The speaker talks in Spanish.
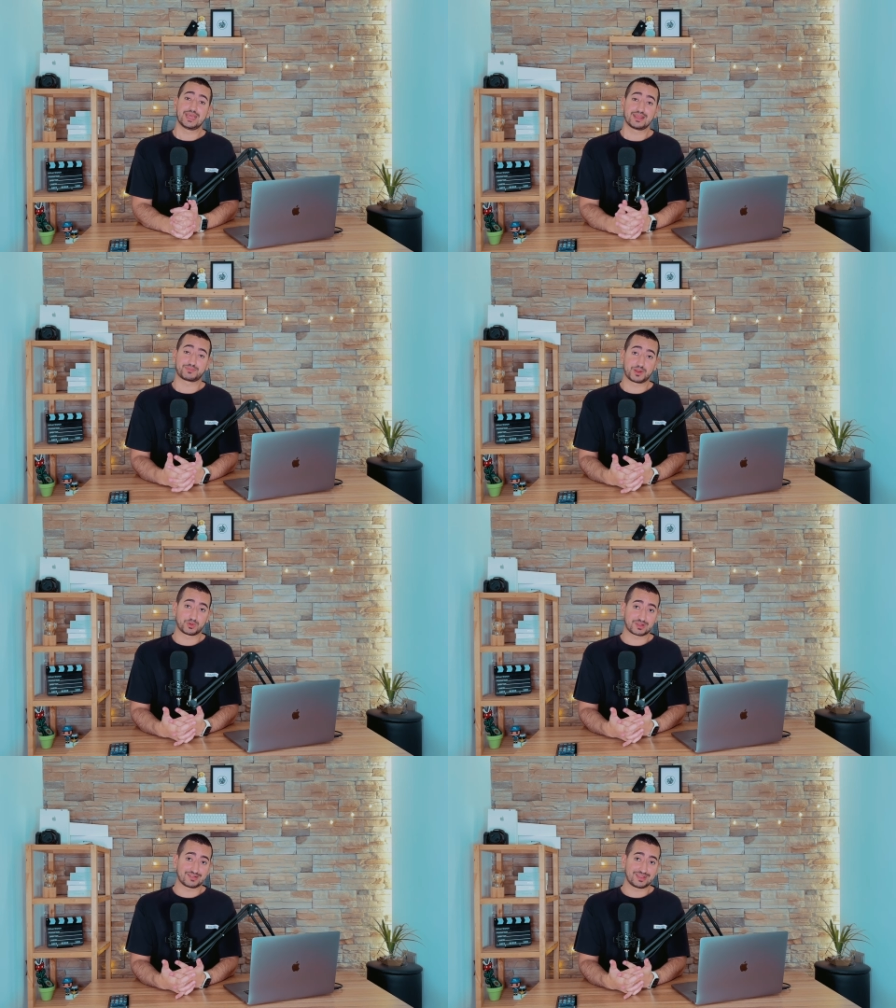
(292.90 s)

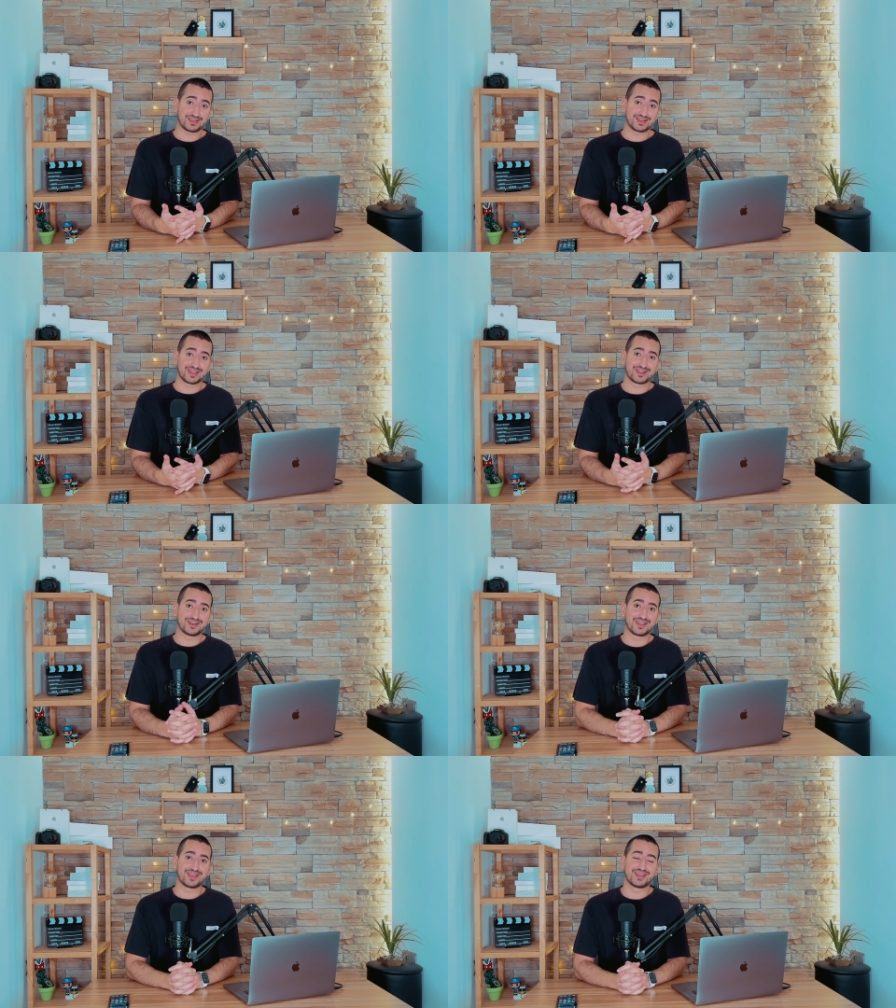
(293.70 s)
Esperemos que sí,
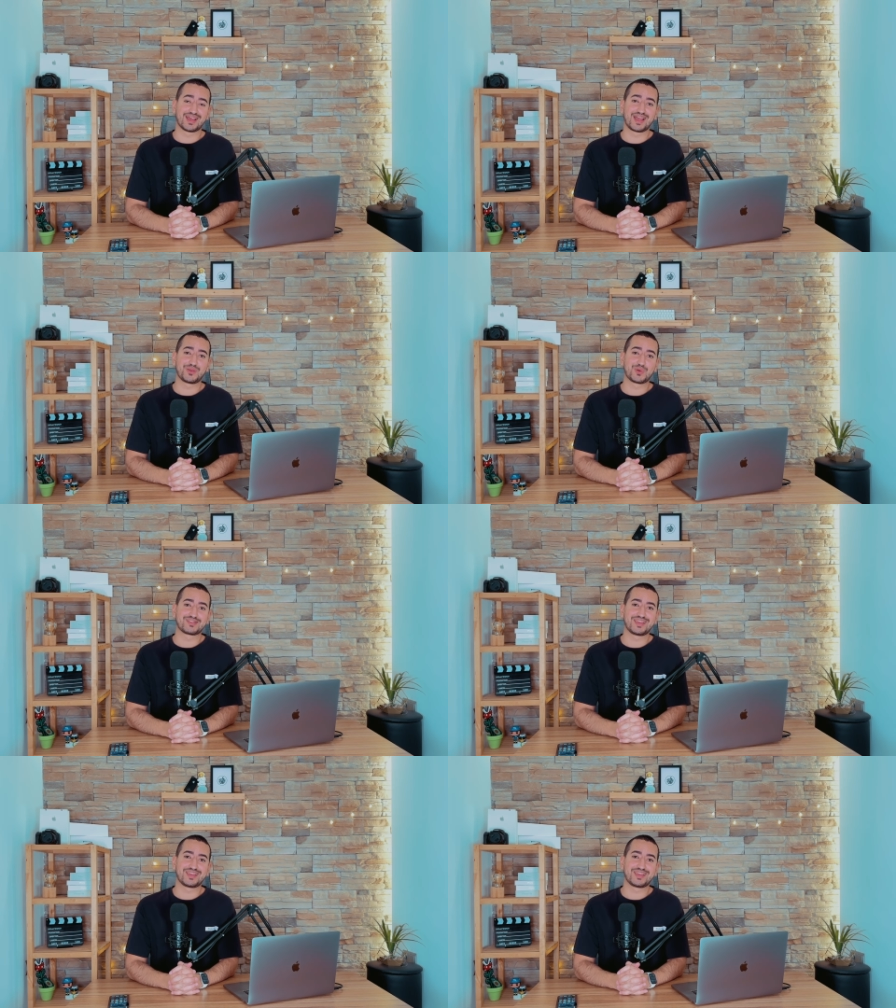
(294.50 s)
en eh, iOS